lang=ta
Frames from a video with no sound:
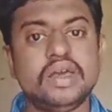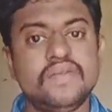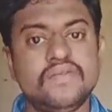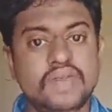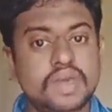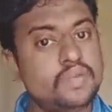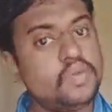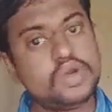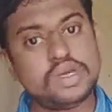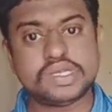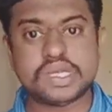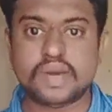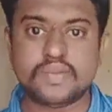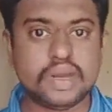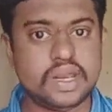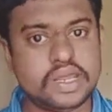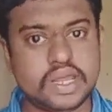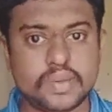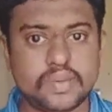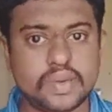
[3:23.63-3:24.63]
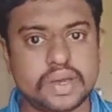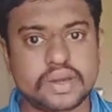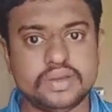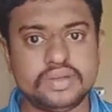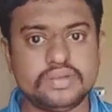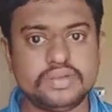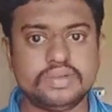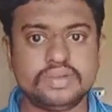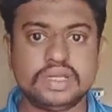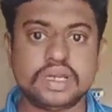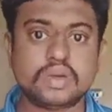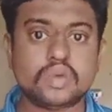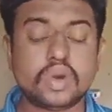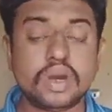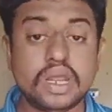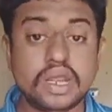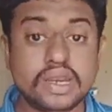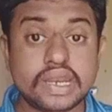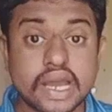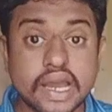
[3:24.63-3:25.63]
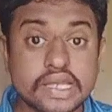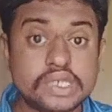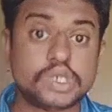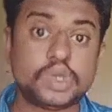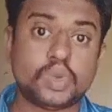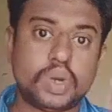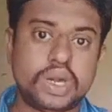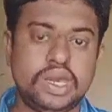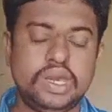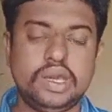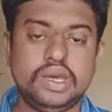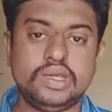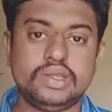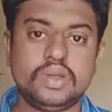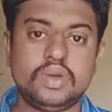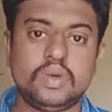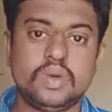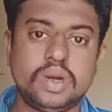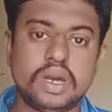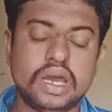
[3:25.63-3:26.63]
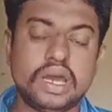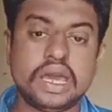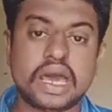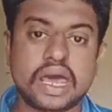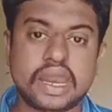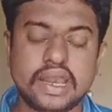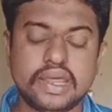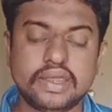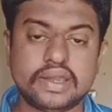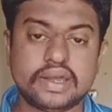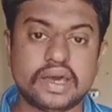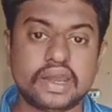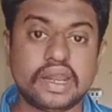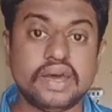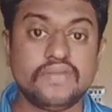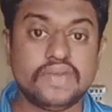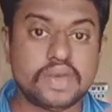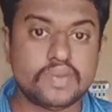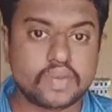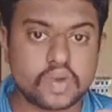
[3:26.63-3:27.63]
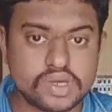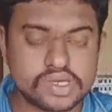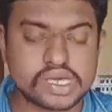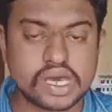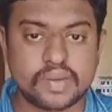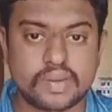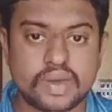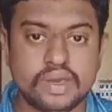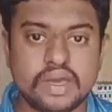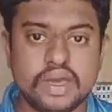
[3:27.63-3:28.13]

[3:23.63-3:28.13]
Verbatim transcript: வி முனிசாமி எழுதியிருப்பார் திருக்குறளின் நகைச்சுவை இந்த நூல்லாம் யார் எழுதியிருக்காருனா வி முனிசாமி